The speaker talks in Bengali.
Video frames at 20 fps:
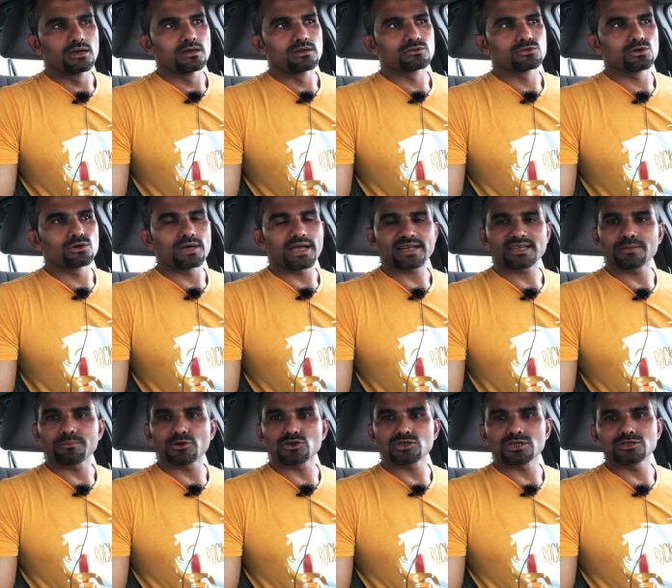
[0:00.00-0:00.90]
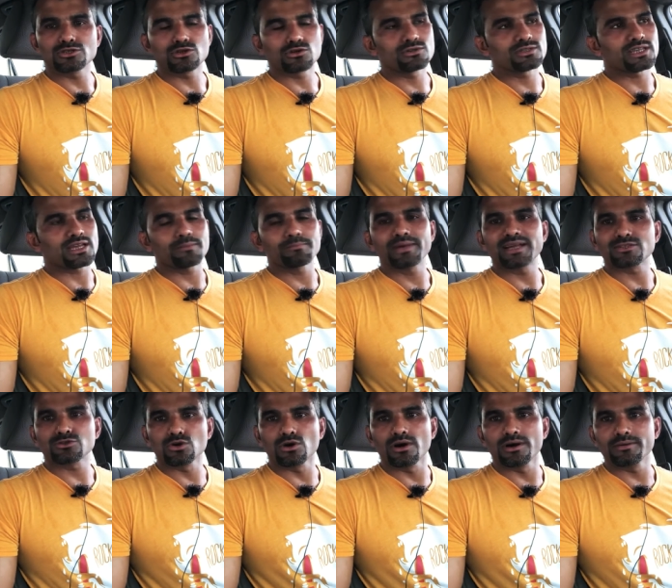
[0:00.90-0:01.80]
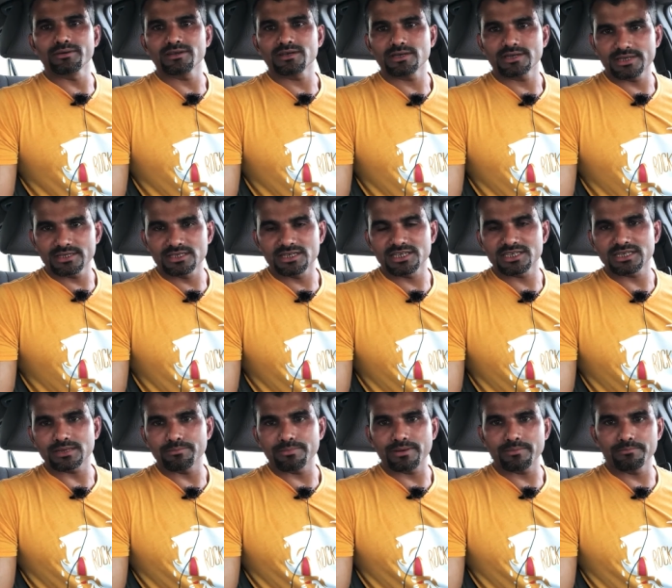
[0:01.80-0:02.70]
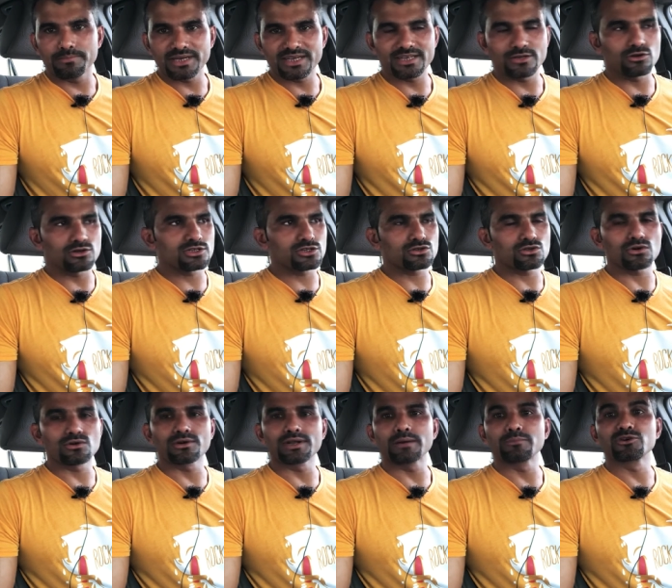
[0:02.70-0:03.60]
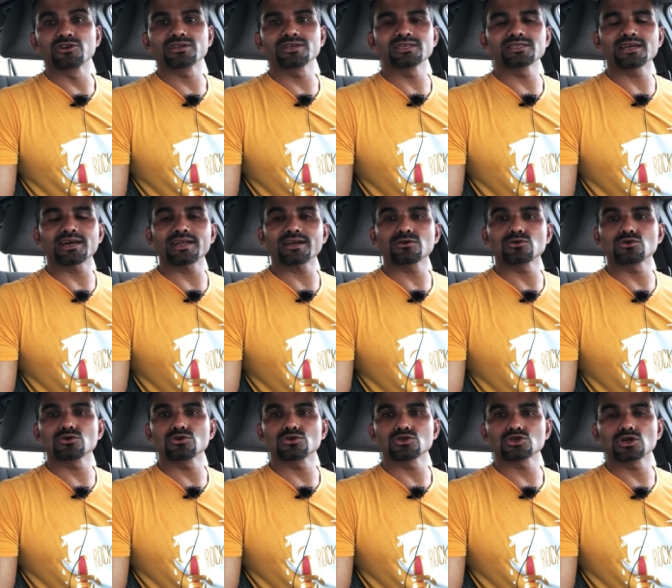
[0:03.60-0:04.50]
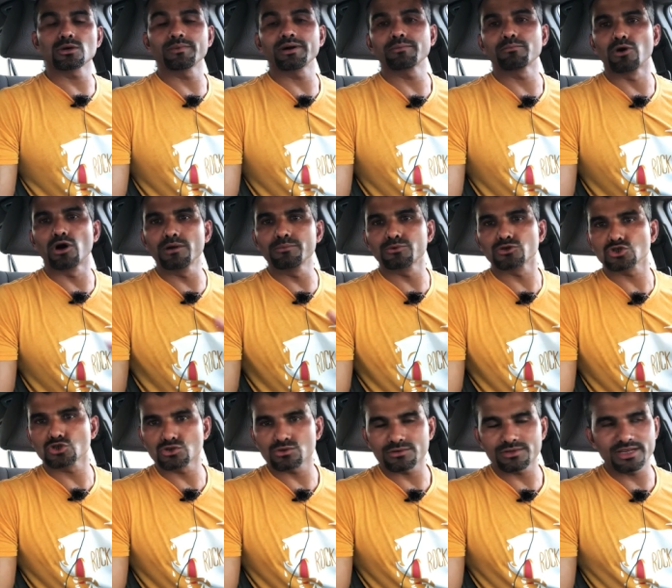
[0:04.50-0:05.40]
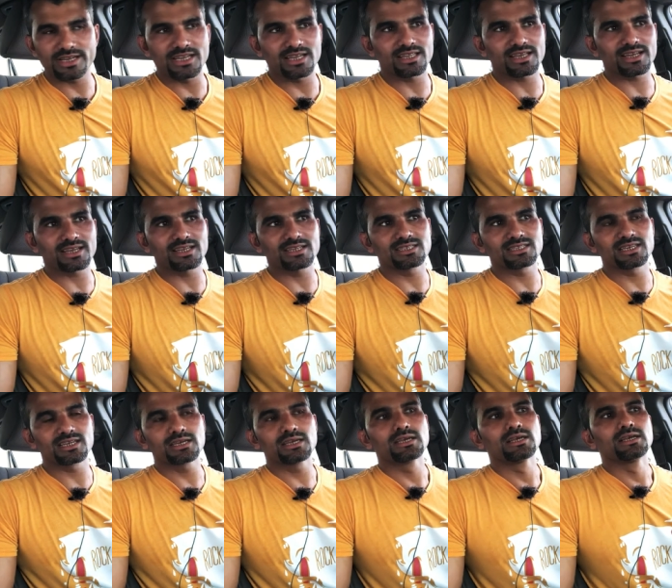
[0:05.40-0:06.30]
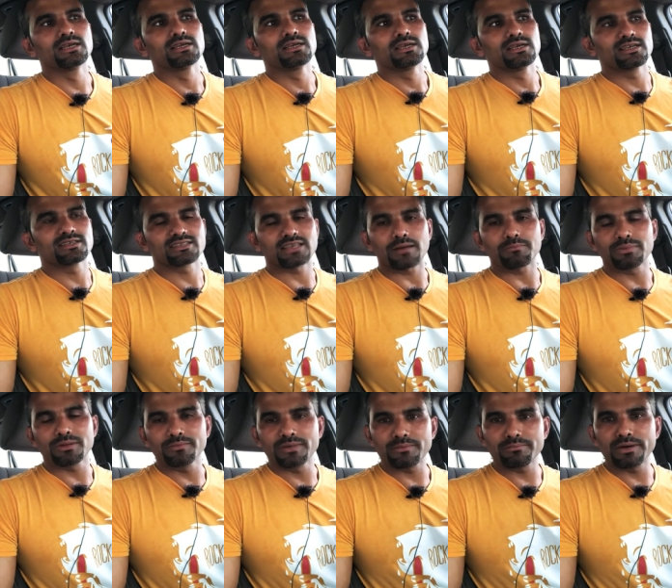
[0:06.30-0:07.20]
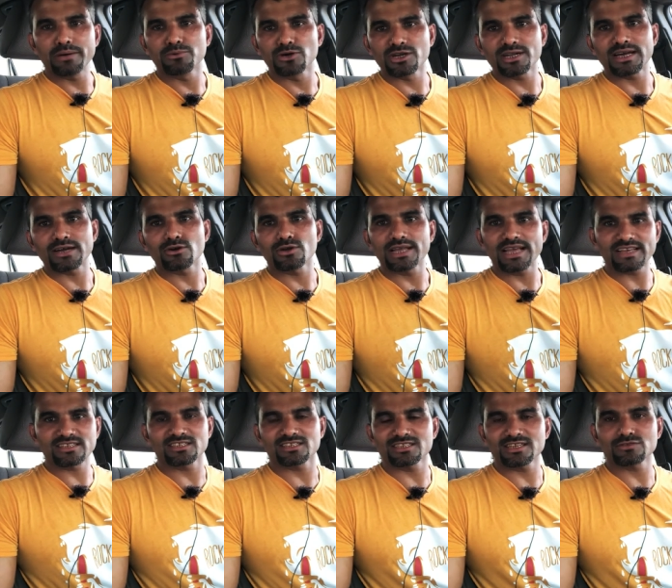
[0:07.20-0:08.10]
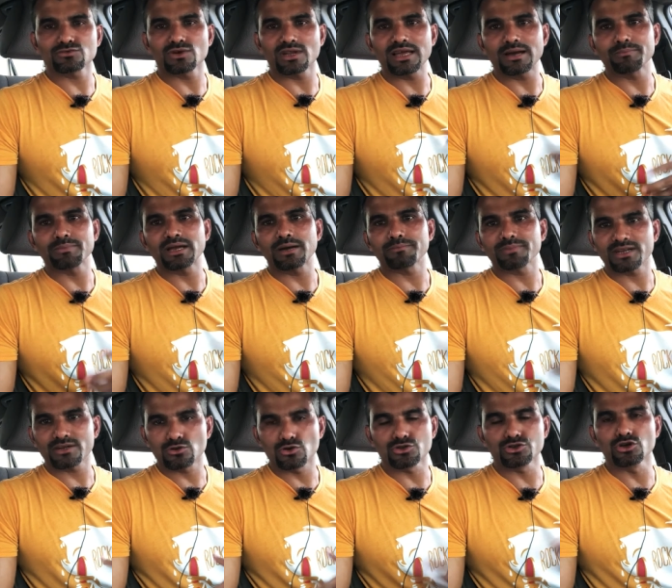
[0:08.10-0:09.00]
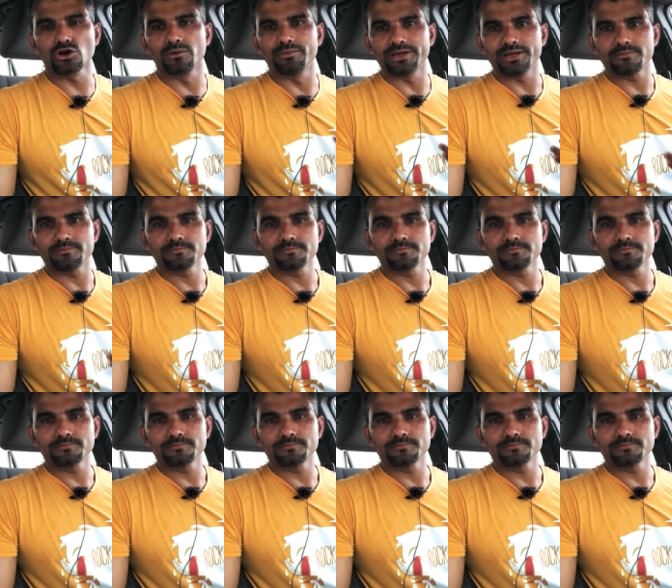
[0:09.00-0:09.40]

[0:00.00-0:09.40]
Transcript: তো একটা পর্যায়ে যখন তারা ব্যর্থ হয় এই জিনিসটা বিক্রি করতে তখন এমনকি তারা কোনো কোনো সময় ভয় পর্যন্ত দেখিয়ে থাকে যে এই সাপ্লিমেন্ট ব্যবহার না করে এক্সারসাইজ করলে আপনি আপনার ক্ষতি হবে